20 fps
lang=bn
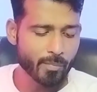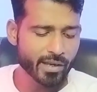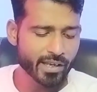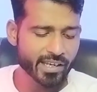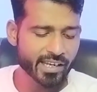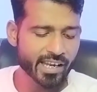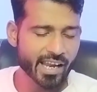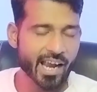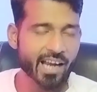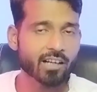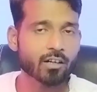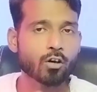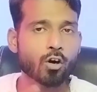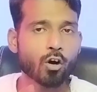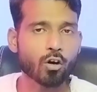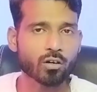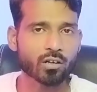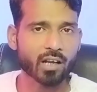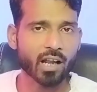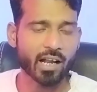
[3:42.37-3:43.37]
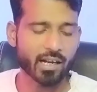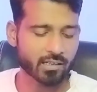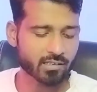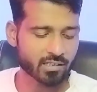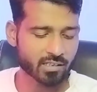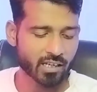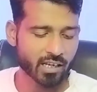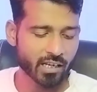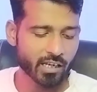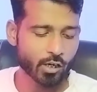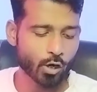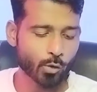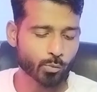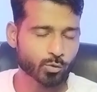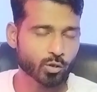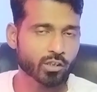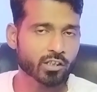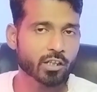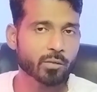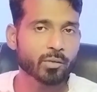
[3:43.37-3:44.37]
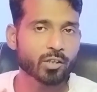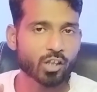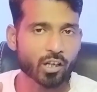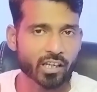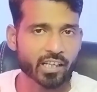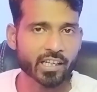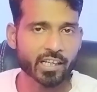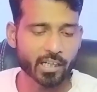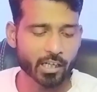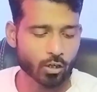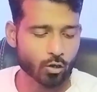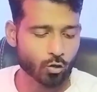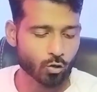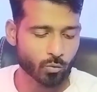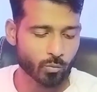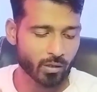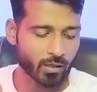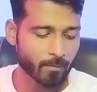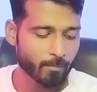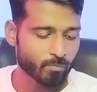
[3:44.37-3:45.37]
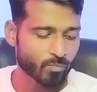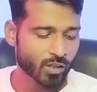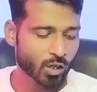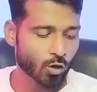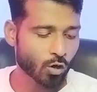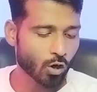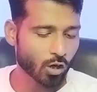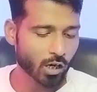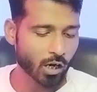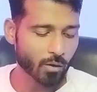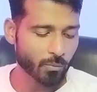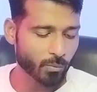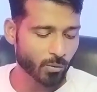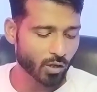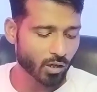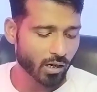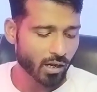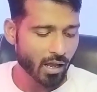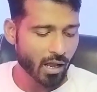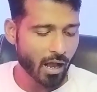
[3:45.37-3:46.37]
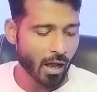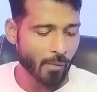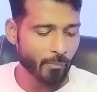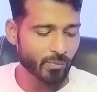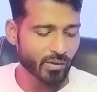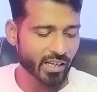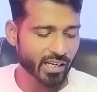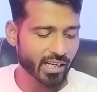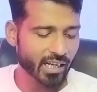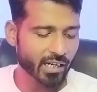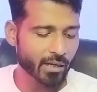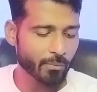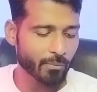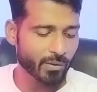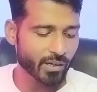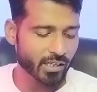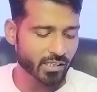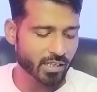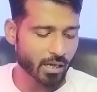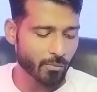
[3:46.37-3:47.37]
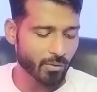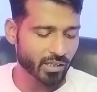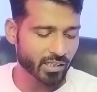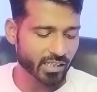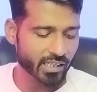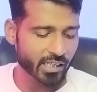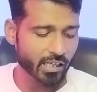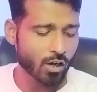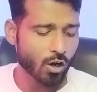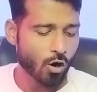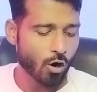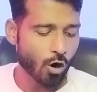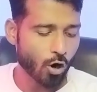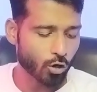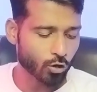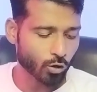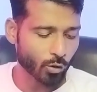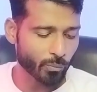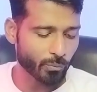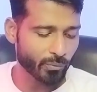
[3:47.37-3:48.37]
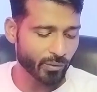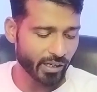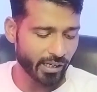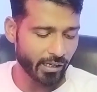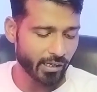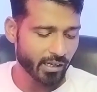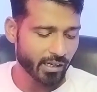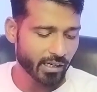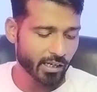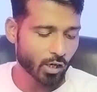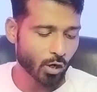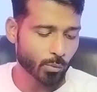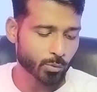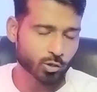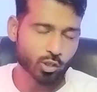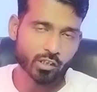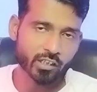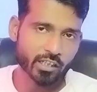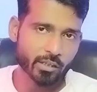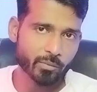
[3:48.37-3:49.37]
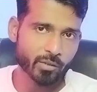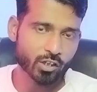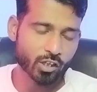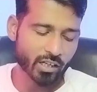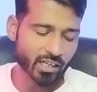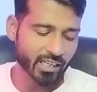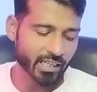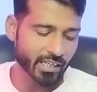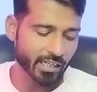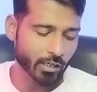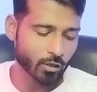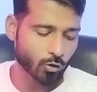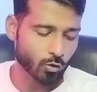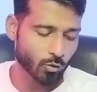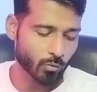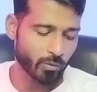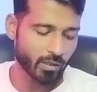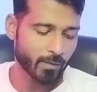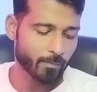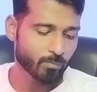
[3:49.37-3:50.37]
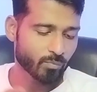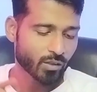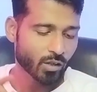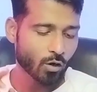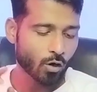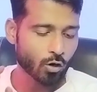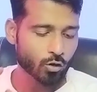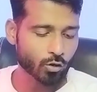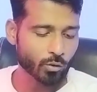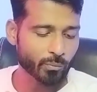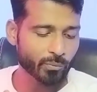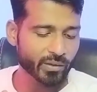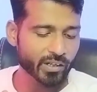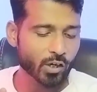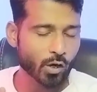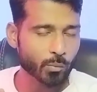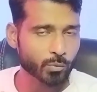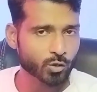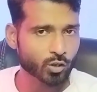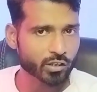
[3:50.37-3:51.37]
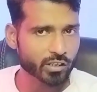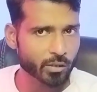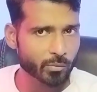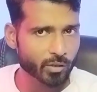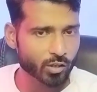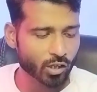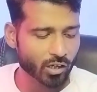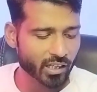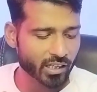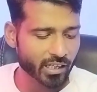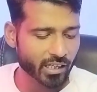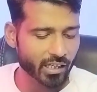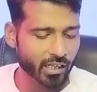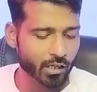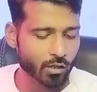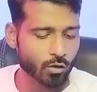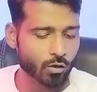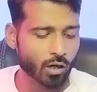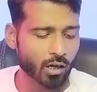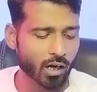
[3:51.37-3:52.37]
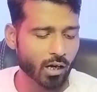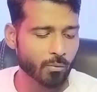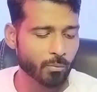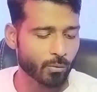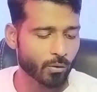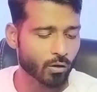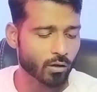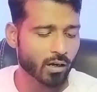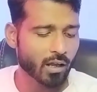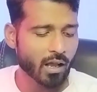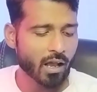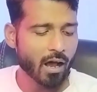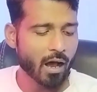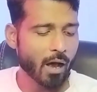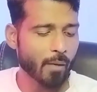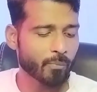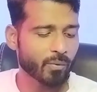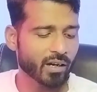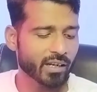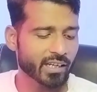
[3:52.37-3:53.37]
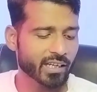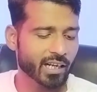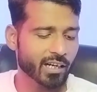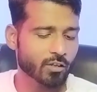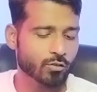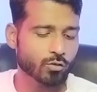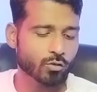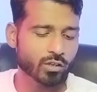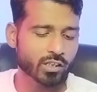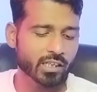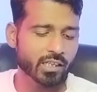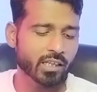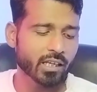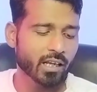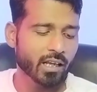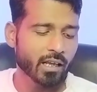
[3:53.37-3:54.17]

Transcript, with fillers: মিডিয়া অ্যান্ড কন্ট্যাক্টস এই অপশনটির ভিতরে ক্লিক করবেন করার পর আপনি এখানে পেয়ে যাবেন কি অটো প্লে এই অপশনটির ভিতরে ক্লিক করবেন অটো প্লে অপশনটির ভিতরে ক্লিক করার পর আপনার এখানে যদি